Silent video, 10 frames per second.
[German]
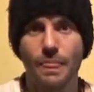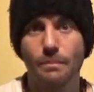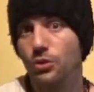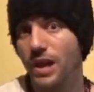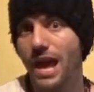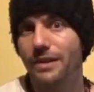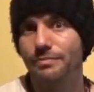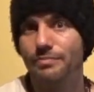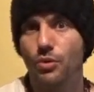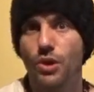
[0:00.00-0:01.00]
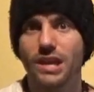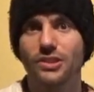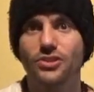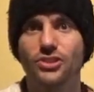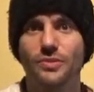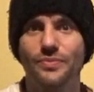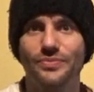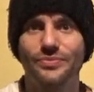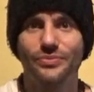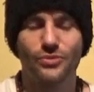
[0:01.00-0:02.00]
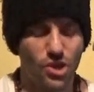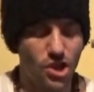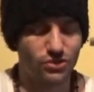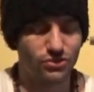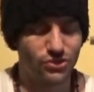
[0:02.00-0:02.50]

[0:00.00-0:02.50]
Modern, poetisch, ja.